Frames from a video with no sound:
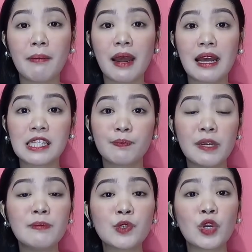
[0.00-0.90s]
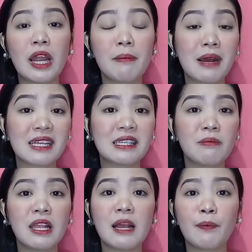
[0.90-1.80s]
ang mga sperms or ang mga
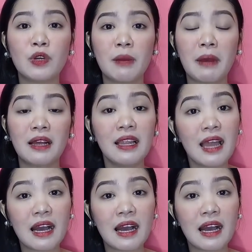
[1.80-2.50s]
similya po ng mga